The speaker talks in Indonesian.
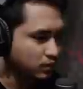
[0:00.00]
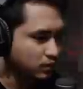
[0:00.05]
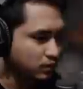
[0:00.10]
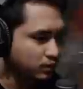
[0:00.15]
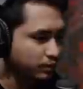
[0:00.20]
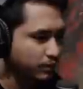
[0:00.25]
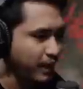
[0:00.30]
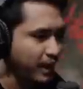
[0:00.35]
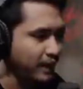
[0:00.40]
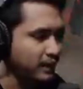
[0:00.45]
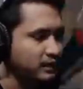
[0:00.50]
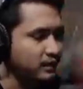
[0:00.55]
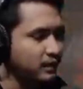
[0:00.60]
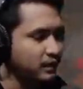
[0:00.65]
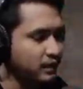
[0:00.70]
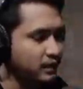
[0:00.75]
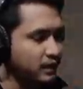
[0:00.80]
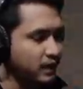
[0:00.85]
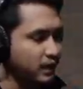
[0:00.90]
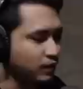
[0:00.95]

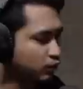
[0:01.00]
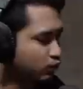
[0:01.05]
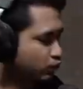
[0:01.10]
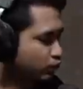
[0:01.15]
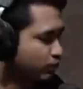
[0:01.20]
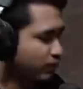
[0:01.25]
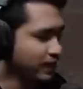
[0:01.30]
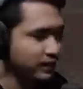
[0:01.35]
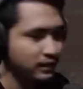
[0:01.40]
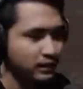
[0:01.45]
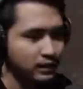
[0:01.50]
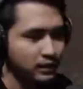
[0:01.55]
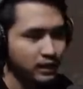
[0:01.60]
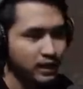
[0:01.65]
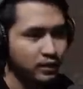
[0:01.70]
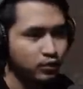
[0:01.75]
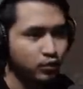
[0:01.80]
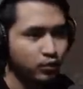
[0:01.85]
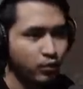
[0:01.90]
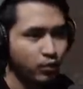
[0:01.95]
Mati nggak tuh? Mati
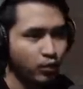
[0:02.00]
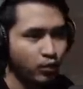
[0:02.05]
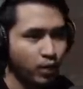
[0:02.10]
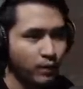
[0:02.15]
nggak tuh? Bodoh